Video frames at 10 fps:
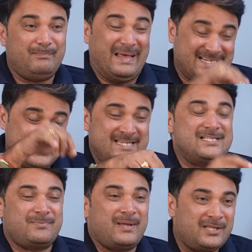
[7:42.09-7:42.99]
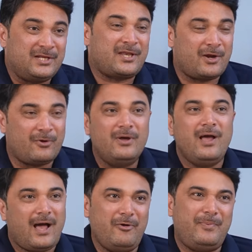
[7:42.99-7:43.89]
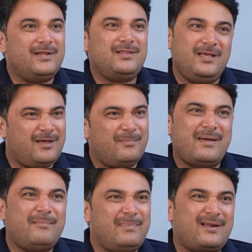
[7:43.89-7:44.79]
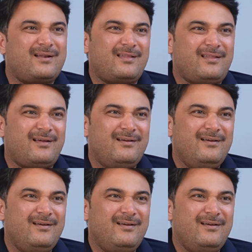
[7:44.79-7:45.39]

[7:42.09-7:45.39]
మెన్షన్ చేసి మరీ తిట్టాడో అవి పెడితే ఇంకా బెటర్ కదా